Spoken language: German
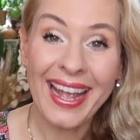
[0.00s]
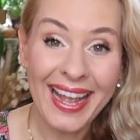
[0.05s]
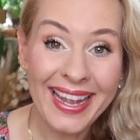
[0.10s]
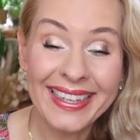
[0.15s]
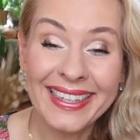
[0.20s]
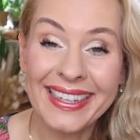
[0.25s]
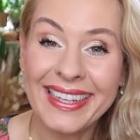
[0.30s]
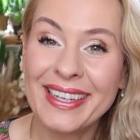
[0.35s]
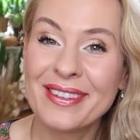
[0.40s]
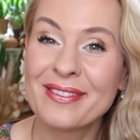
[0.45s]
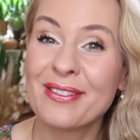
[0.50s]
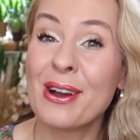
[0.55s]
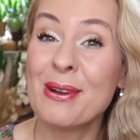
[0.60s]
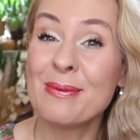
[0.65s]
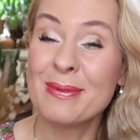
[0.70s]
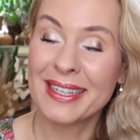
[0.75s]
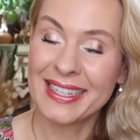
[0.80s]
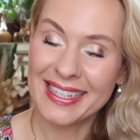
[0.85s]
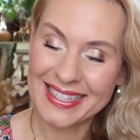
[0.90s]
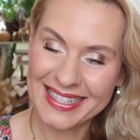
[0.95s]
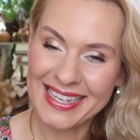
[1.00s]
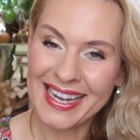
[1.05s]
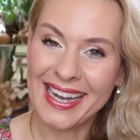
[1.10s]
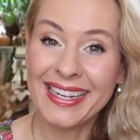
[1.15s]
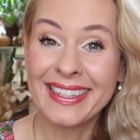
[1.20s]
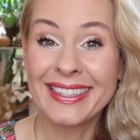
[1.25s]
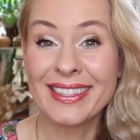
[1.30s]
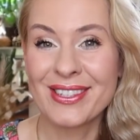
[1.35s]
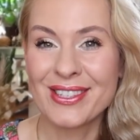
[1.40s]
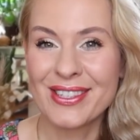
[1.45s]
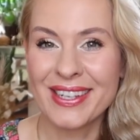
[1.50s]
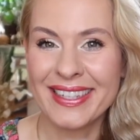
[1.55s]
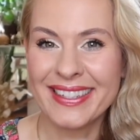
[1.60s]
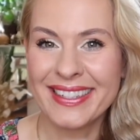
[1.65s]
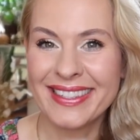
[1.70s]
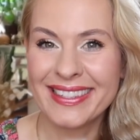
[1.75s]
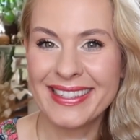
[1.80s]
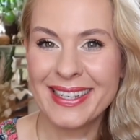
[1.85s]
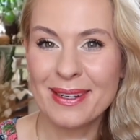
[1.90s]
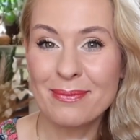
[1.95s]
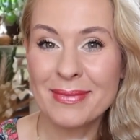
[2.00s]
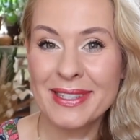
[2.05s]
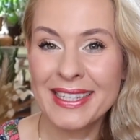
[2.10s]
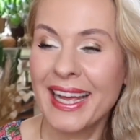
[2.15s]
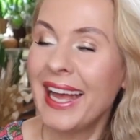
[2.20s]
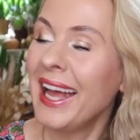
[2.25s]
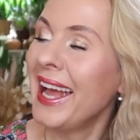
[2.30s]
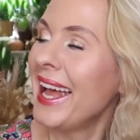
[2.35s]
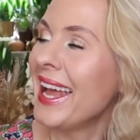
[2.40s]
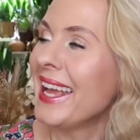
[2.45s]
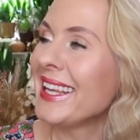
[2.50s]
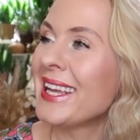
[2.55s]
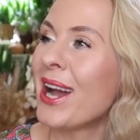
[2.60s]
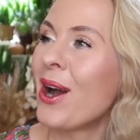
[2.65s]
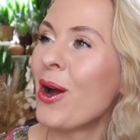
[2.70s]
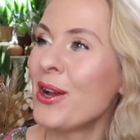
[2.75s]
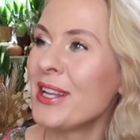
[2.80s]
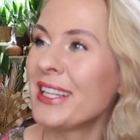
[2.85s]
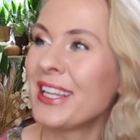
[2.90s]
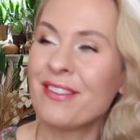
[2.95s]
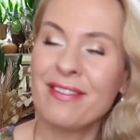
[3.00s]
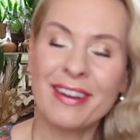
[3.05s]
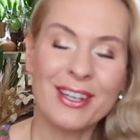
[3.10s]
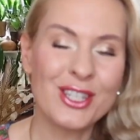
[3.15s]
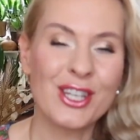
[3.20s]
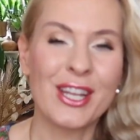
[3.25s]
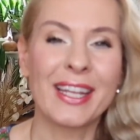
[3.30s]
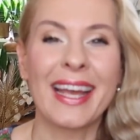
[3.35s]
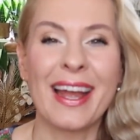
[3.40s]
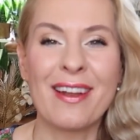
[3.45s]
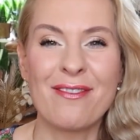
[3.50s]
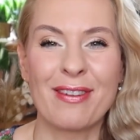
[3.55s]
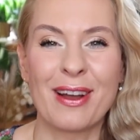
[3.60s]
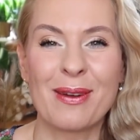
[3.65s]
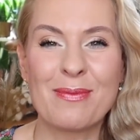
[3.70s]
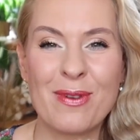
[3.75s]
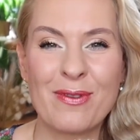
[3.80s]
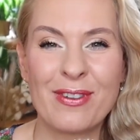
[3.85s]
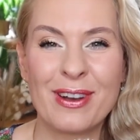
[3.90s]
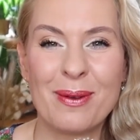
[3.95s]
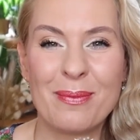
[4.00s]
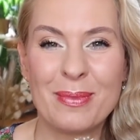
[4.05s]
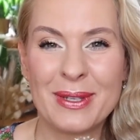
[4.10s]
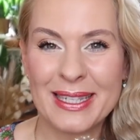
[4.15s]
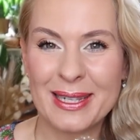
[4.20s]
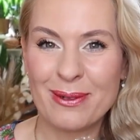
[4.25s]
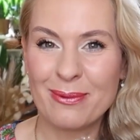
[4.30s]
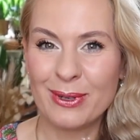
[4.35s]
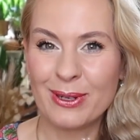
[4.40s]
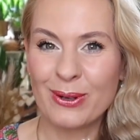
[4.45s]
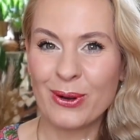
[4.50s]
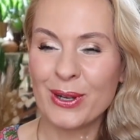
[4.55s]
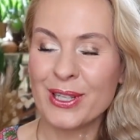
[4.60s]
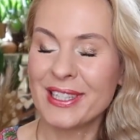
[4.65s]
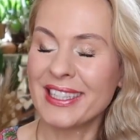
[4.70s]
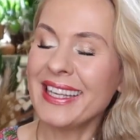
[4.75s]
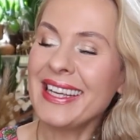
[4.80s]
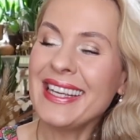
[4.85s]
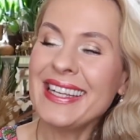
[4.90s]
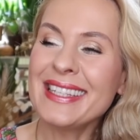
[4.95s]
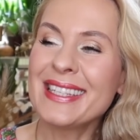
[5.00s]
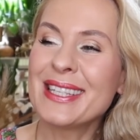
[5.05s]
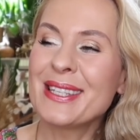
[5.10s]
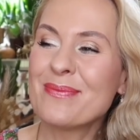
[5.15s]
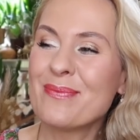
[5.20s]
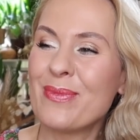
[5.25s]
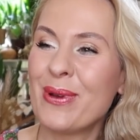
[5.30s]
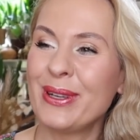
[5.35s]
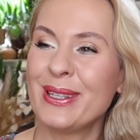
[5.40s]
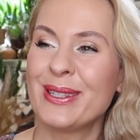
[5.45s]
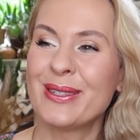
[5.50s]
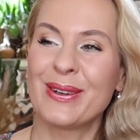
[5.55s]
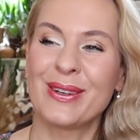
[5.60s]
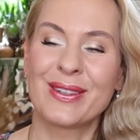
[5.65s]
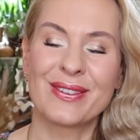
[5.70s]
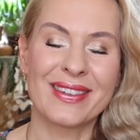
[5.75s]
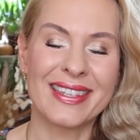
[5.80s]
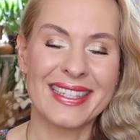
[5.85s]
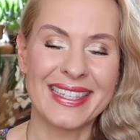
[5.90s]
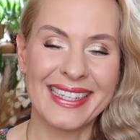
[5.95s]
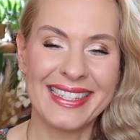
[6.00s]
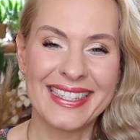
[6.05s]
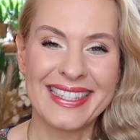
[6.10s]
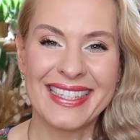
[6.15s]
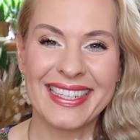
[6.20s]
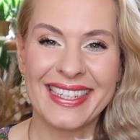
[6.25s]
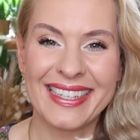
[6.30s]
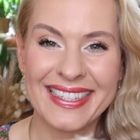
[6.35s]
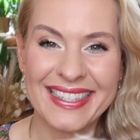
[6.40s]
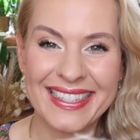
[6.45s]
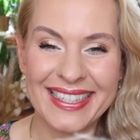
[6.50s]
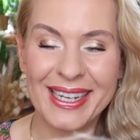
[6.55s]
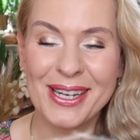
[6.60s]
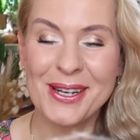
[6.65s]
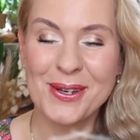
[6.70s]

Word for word: Hey, ich freue mich, dass ihr eingeschaltet habt. Ja, heute quatsche ich einfach mal wieder ein bisschen mit euch. Ich möchte euch was erzählen.